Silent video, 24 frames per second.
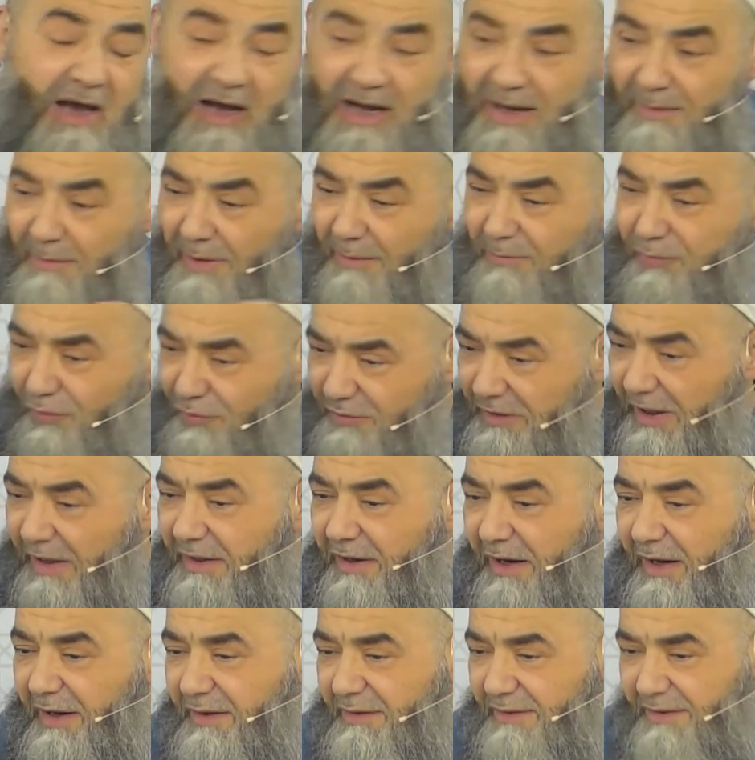Ama
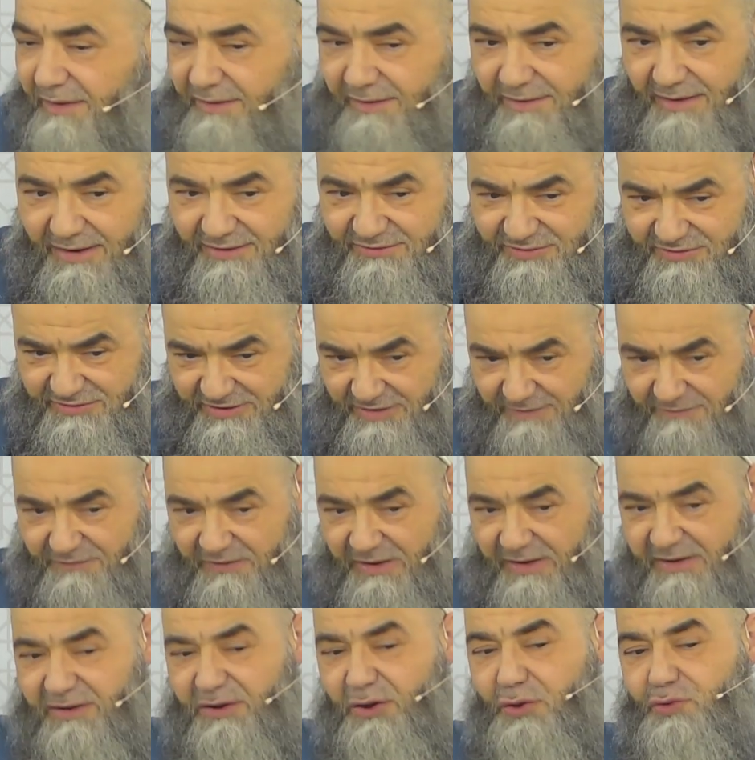bunlar Hadis-i
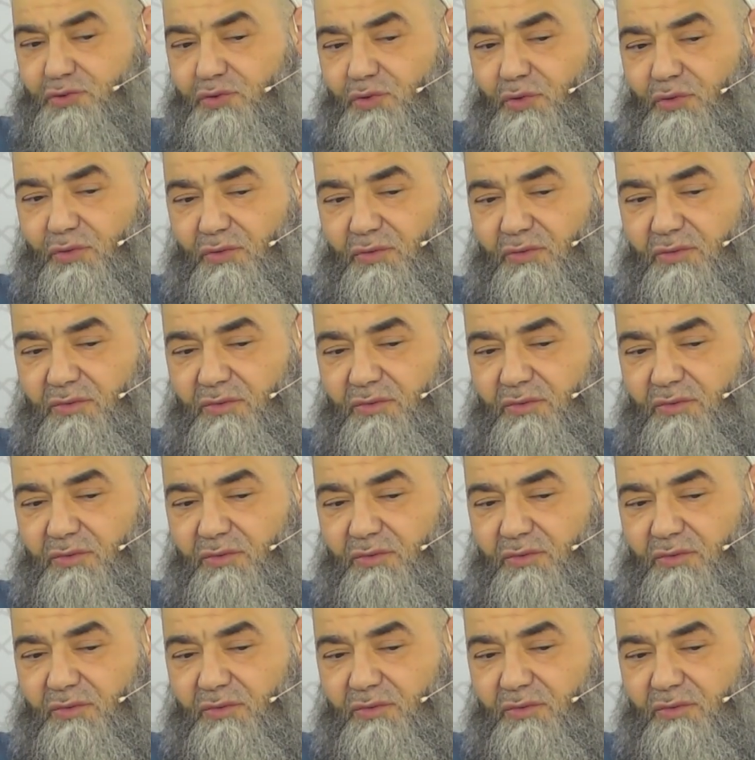şeriflerde geçiyor.